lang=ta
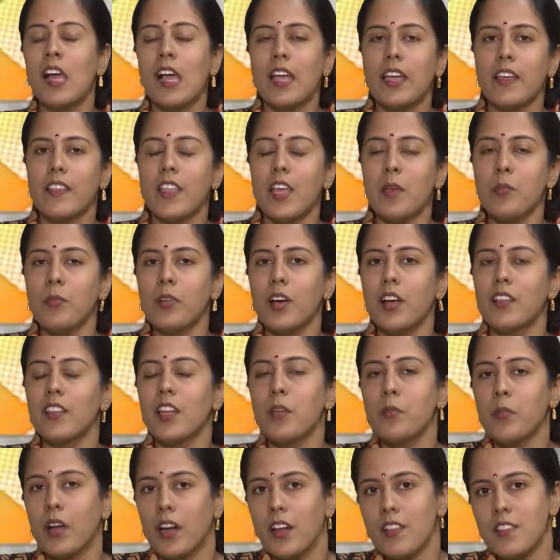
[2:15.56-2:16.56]
இதே
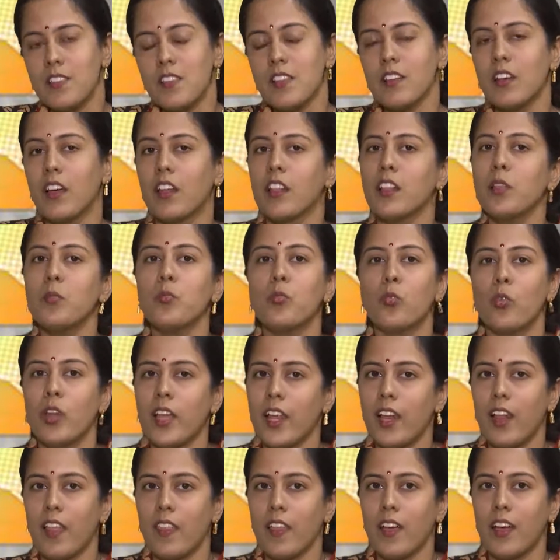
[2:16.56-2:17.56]
மாதிரி மனசுங்கிறது
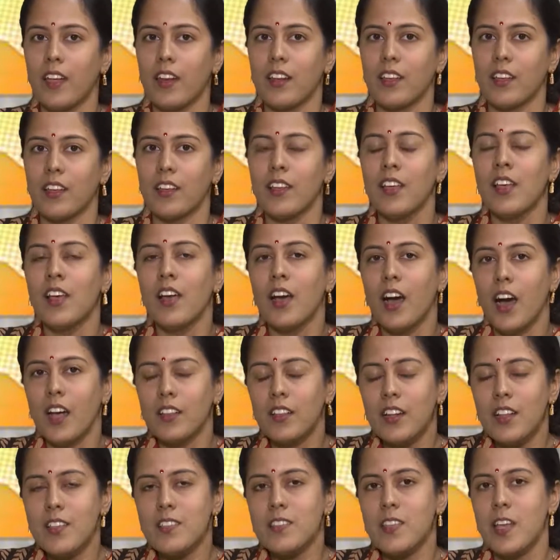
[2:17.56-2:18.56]
மூளையில் தான் இருக்குது
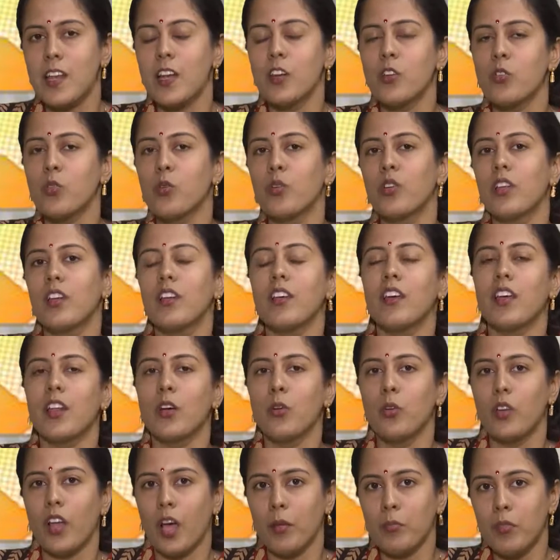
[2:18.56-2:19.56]
அதில் செரட்டோனுங்கிற
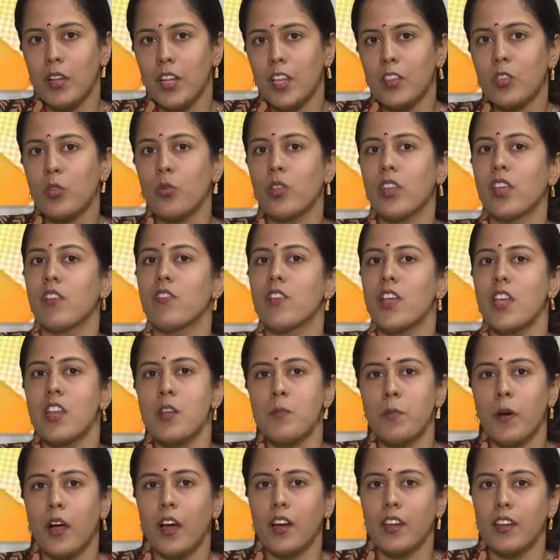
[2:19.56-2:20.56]
ஒரு அமில நேரத்துடைய
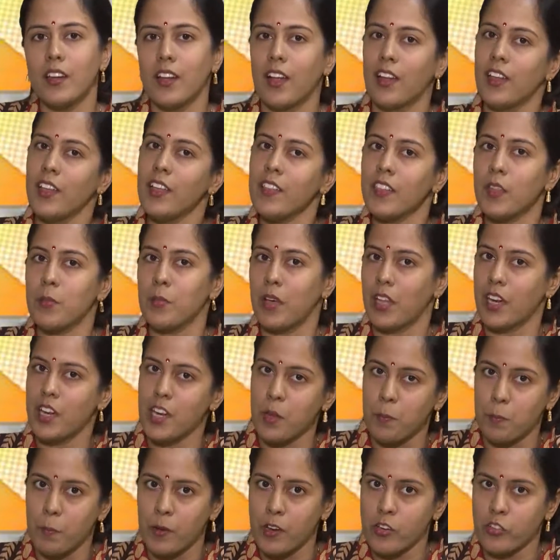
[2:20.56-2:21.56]
வேறுபாடுனால இந்த மாதிரி
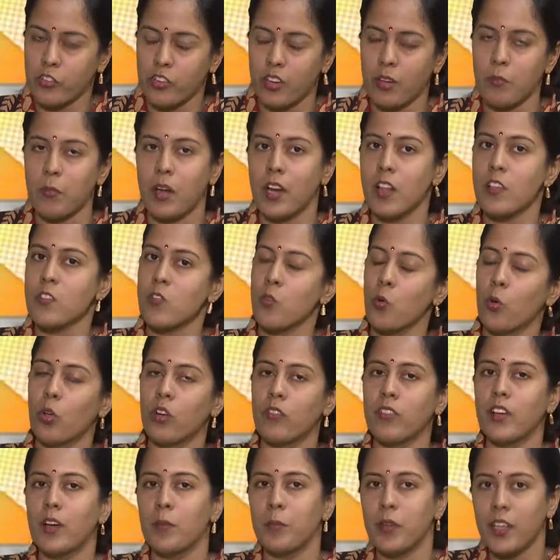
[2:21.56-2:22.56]
டிப்ரெஷன்
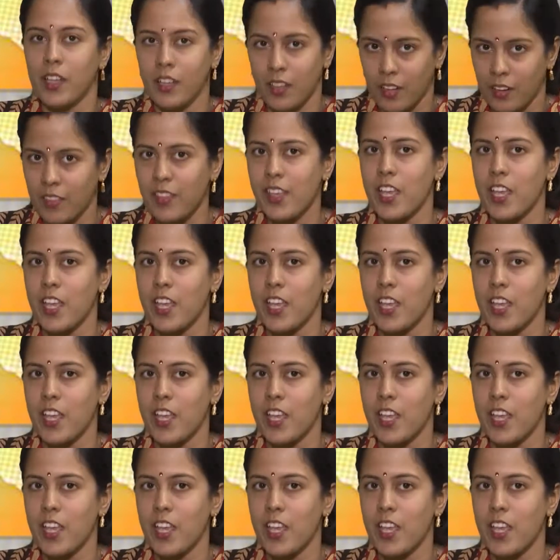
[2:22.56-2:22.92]
மனசோர்வு அப்படிங்கிறது